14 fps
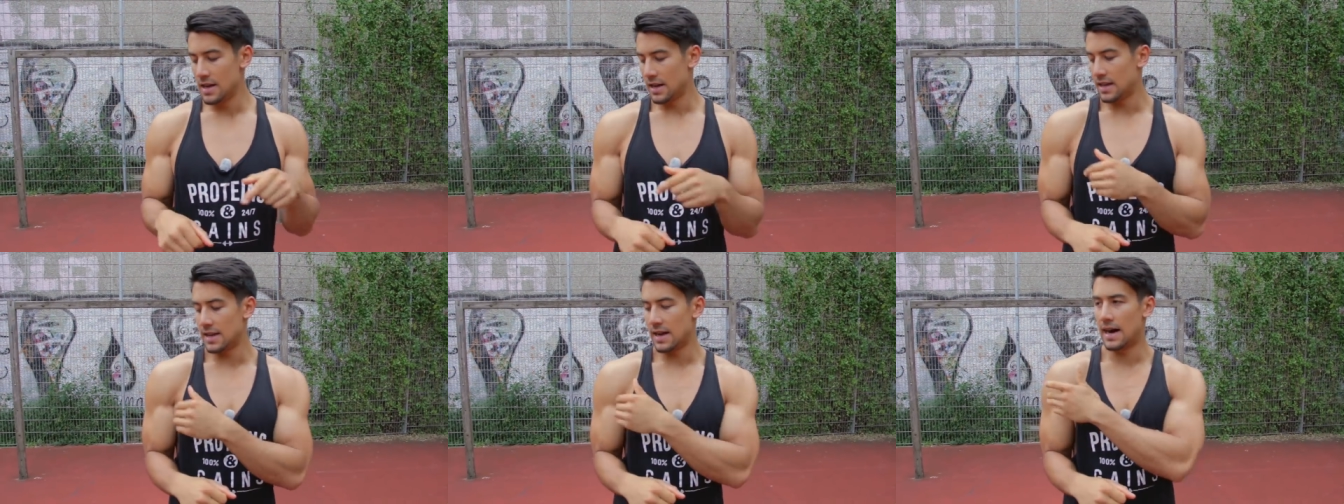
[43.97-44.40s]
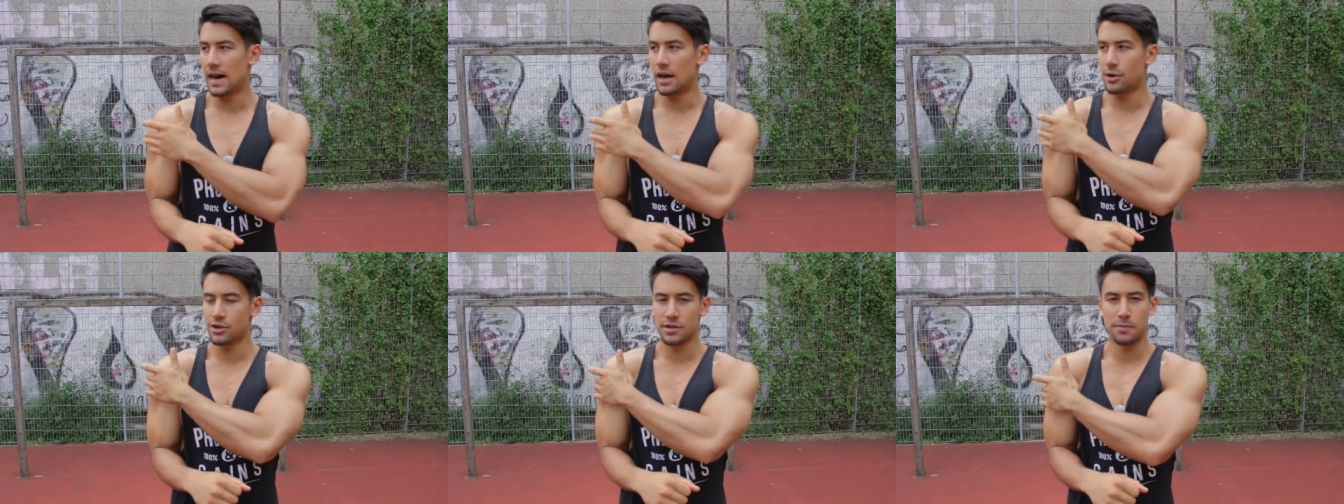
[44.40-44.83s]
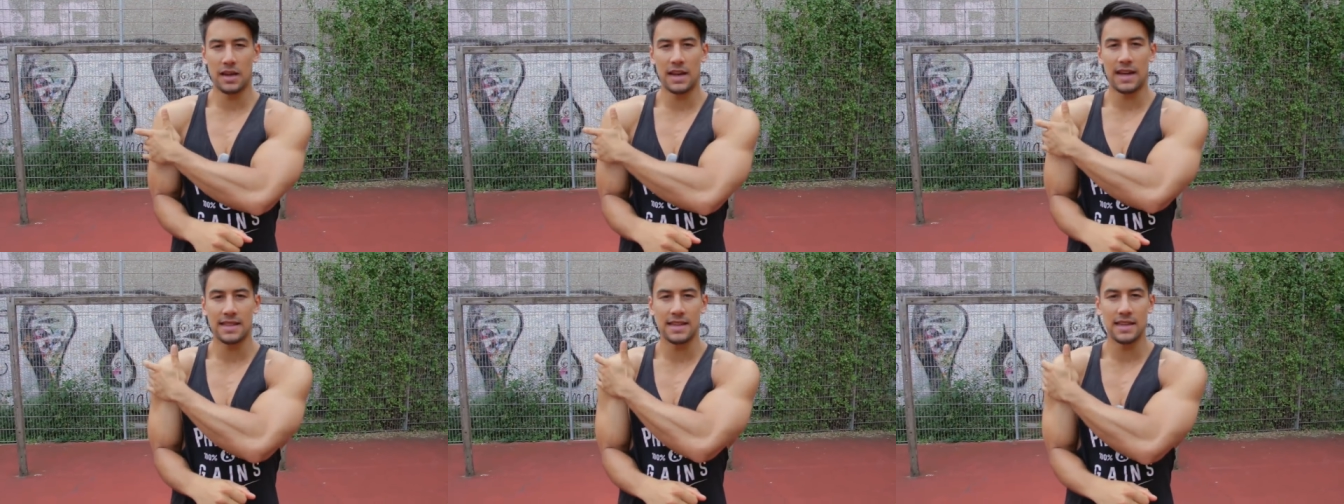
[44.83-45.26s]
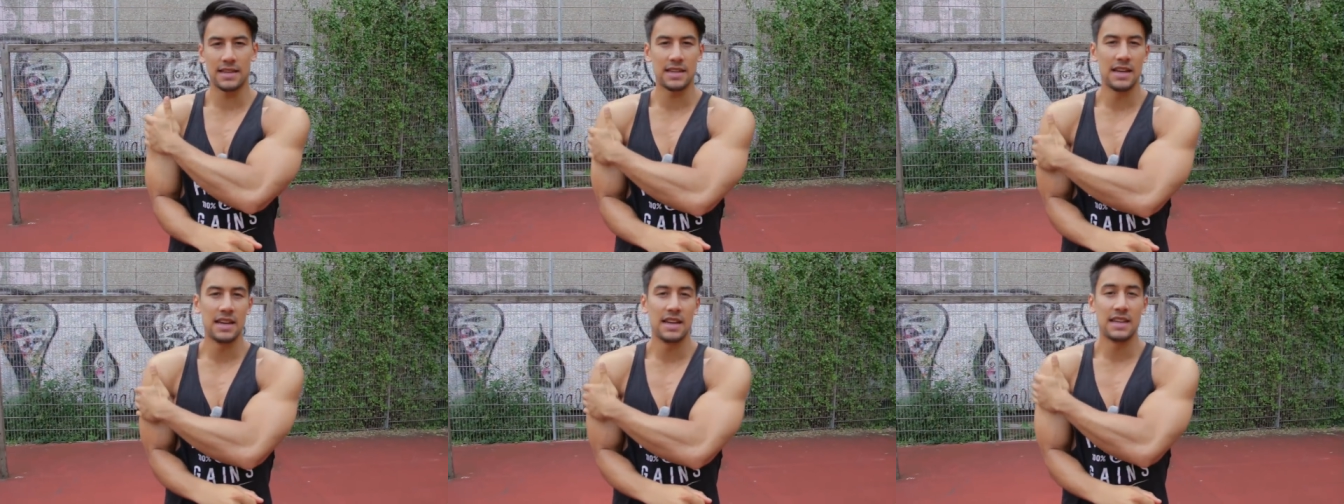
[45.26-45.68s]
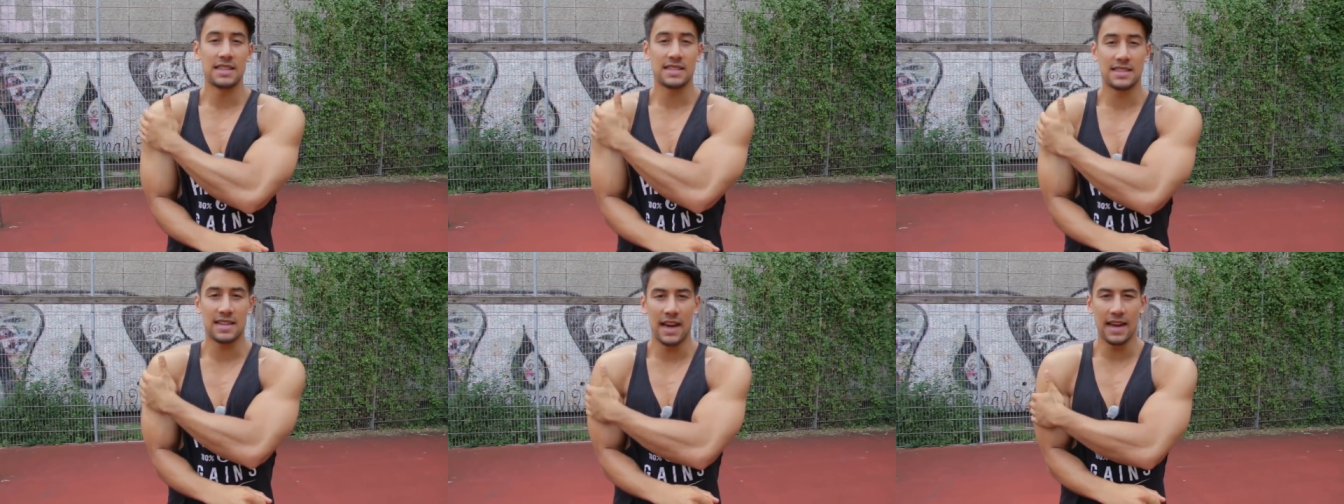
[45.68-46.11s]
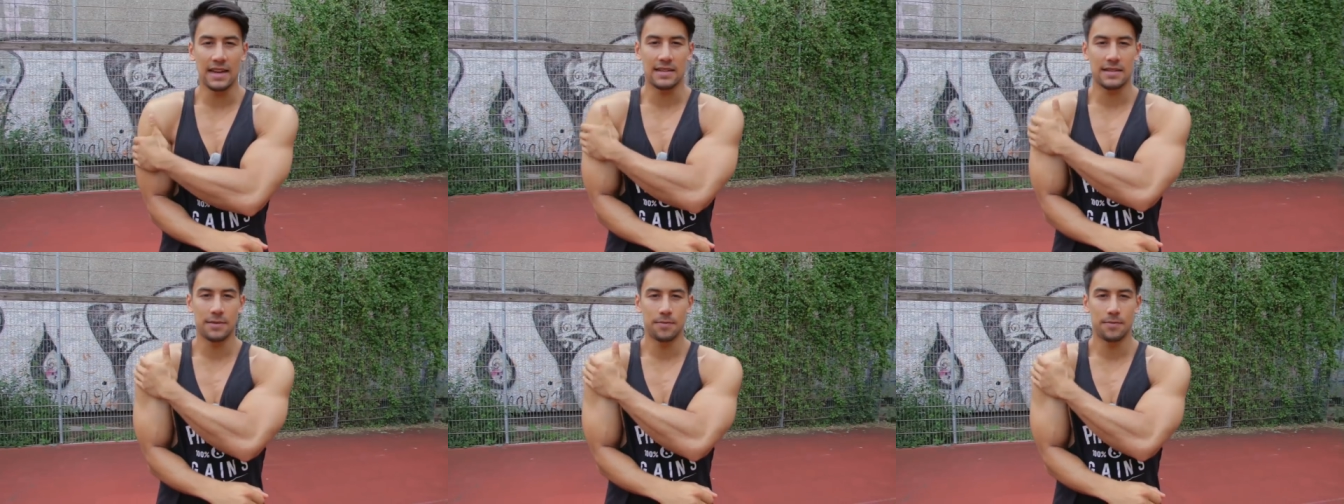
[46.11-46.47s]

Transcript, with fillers: kita harus melatih side